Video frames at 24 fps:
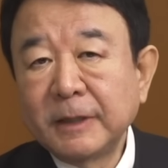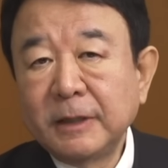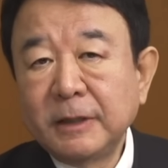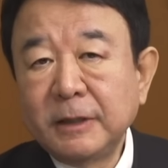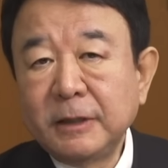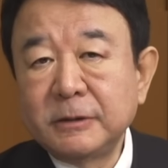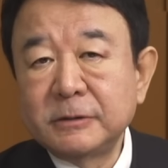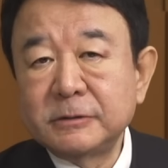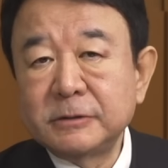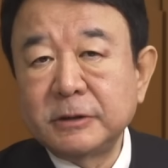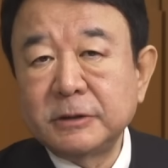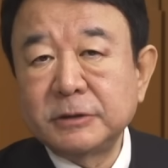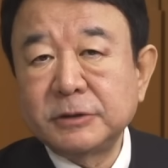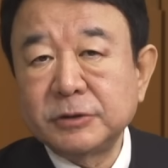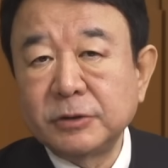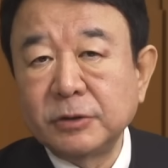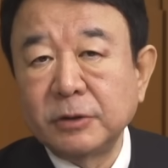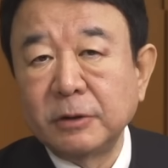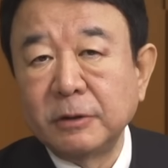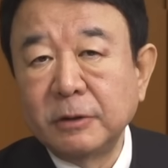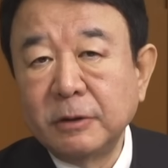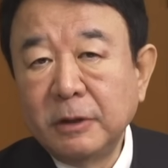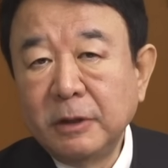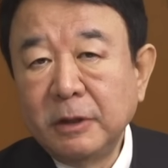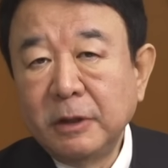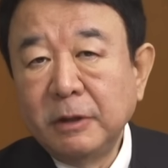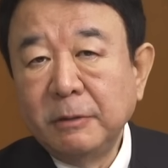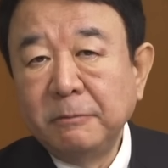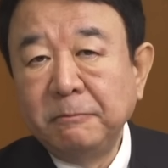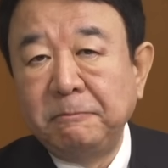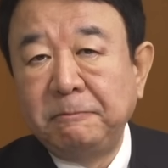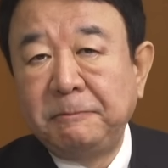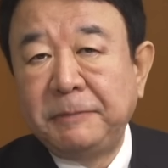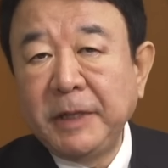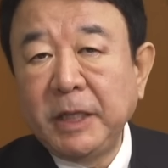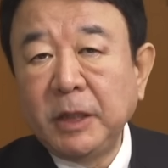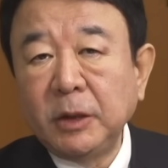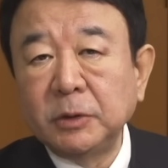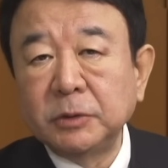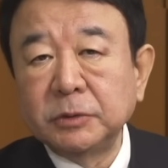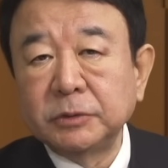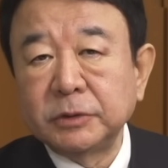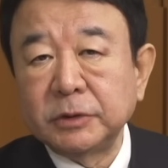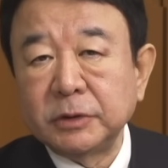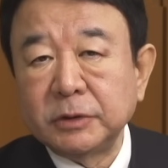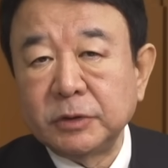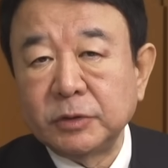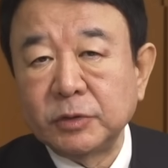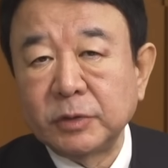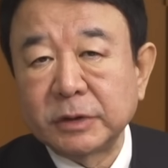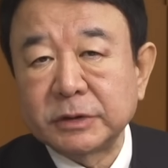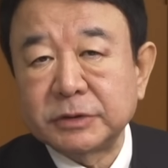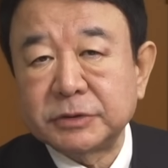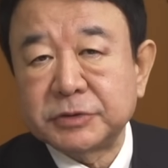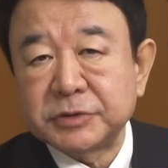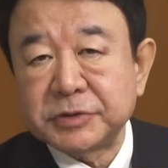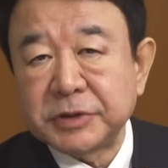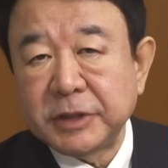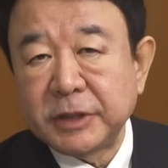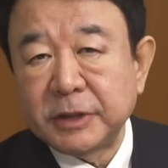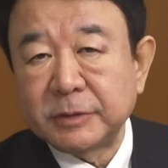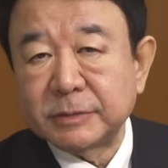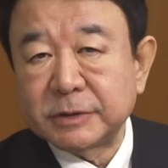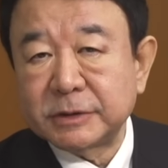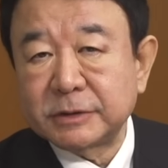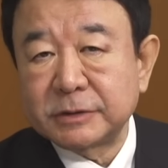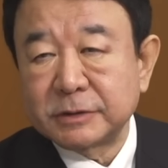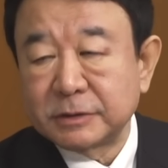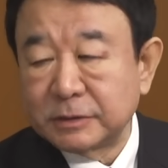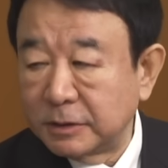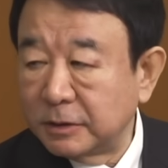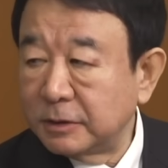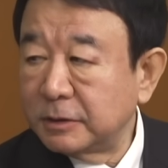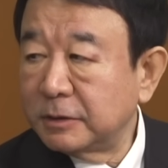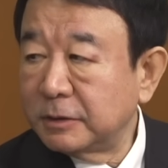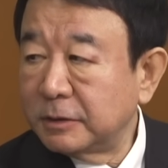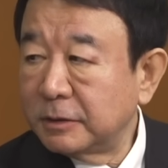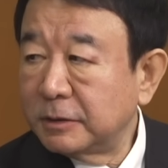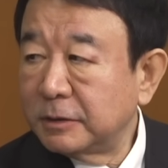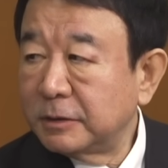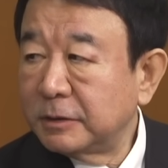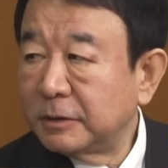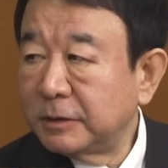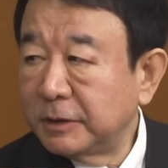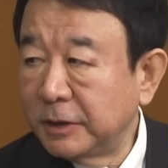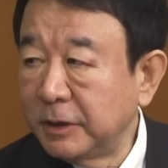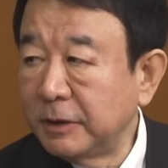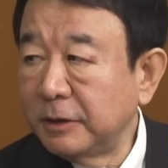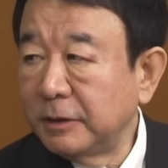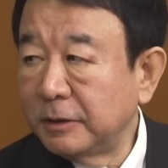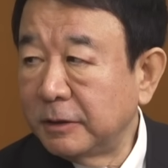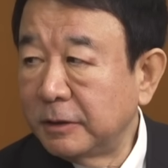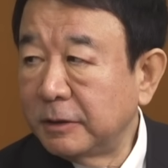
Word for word: うん、いずれにしろ「Build your dreams」ね、